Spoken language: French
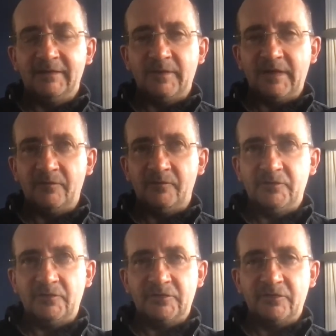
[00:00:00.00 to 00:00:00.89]
de la revue
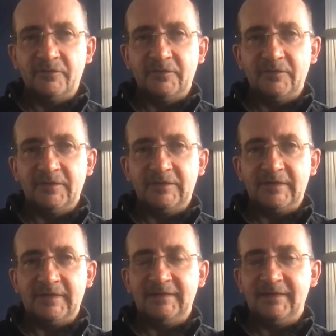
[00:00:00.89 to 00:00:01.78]
Tangence,
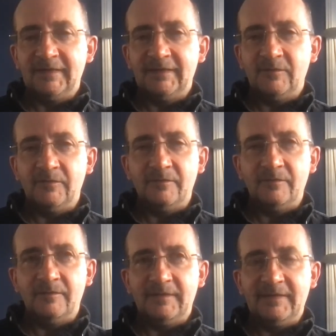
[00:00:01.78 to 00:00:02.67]
j'ai décidé
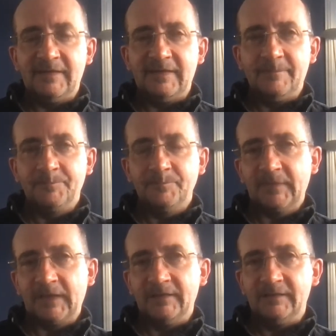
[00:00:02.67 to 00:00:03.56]
de lier
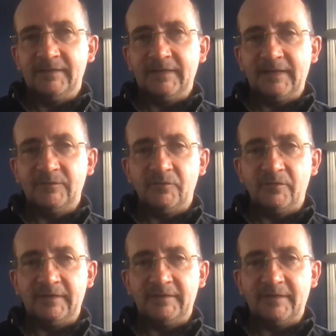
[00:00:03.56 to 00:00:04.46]

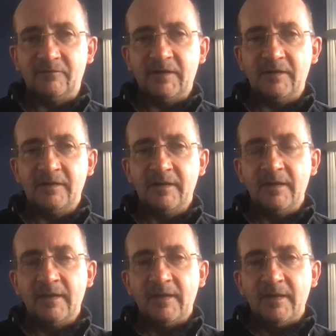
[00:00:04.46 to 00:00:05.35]
littérature et savoir
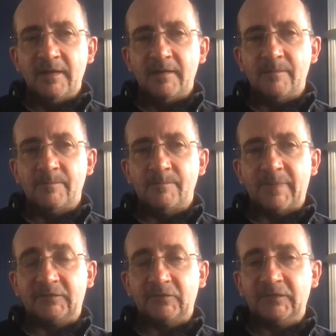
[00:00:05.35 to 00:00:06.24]

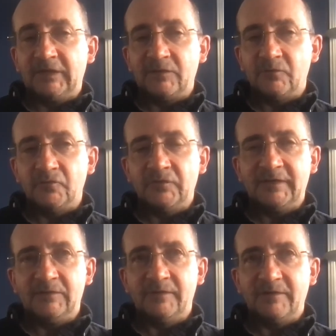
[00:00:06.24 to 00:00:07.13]
parce que c'est quelque chose
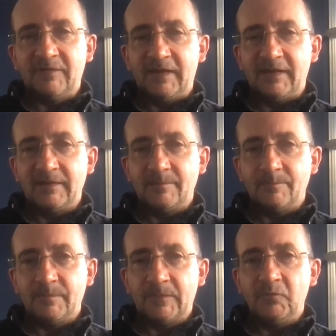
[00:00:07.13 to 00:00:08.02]
qui est tout à fait
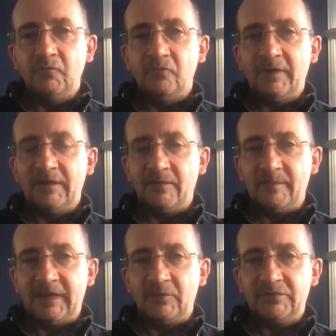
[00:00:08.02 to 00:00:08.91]
usuel dans
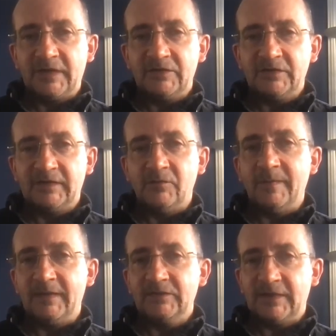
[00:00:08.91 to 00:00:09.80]
mes recherches, qui de
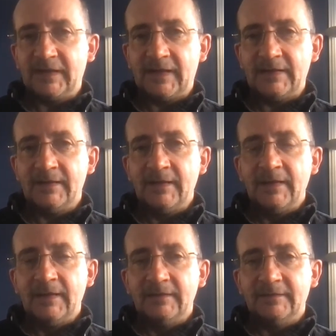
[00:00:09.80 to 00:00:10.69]
manière générale
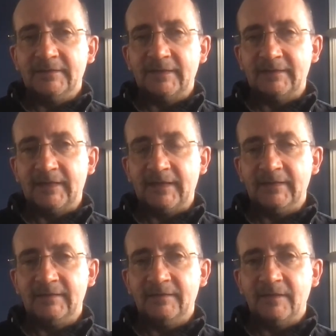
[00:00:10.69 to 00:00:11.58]

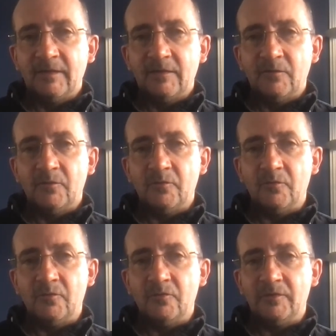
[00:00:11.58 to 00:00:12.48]
s'intéresse
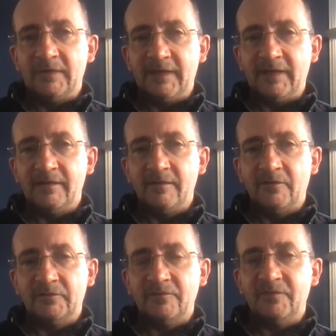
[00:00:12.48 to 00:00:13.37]
au lien
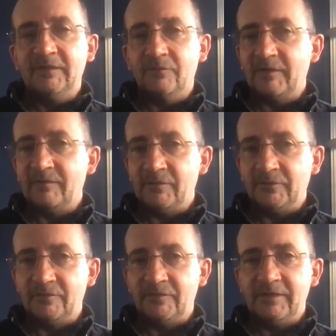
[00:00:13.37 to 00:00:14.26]
entre fiction et
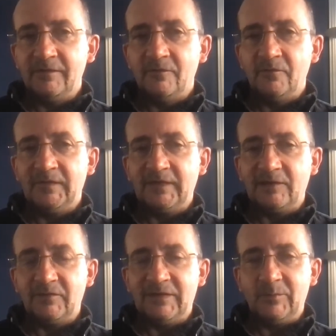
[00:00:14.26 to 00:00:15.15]
philosophie au
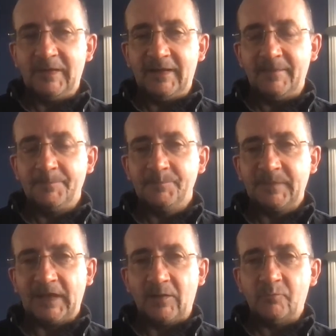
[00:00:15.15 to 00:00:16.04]
siècle des Lumières.
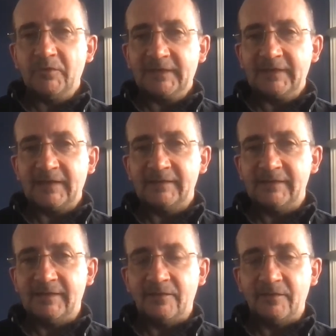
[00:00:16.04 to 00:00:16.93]
pour cet
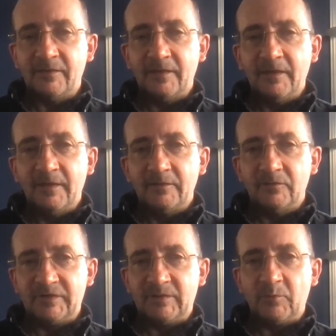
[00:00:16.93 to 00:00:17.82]
article
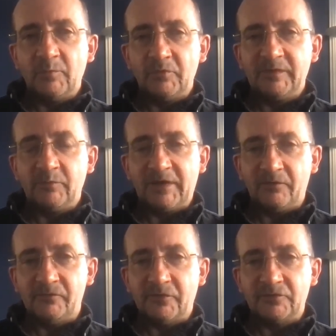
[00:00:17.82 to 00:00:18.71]
que j'ai proposé pour la
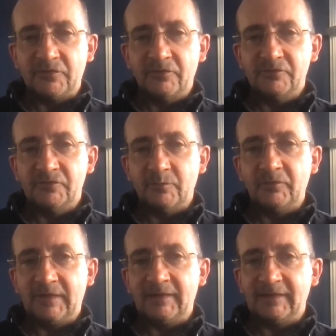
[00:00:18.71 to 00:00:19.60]
revue Tangence, je me
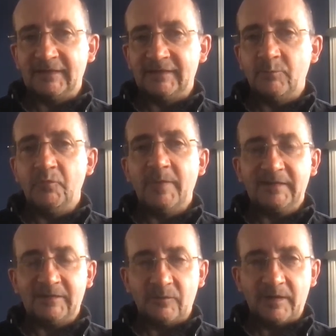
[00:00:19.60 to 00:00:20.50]
suis intéressé plus
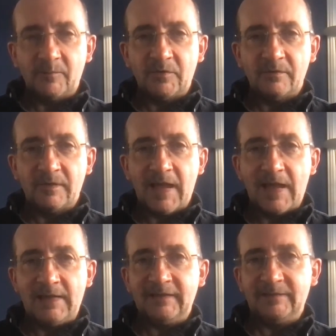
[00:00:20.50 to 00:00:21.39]
particulièrement
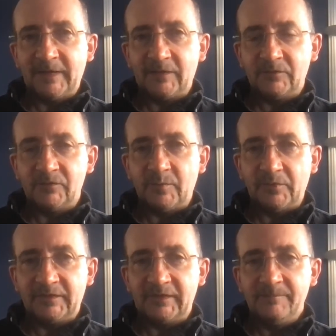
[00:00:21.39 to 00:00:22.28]
à l'expérience de
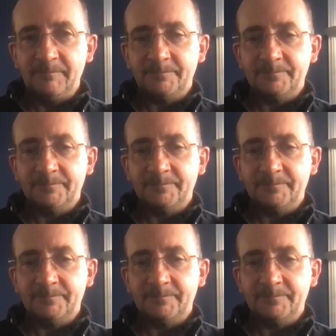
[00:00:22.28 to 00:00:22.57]
pensée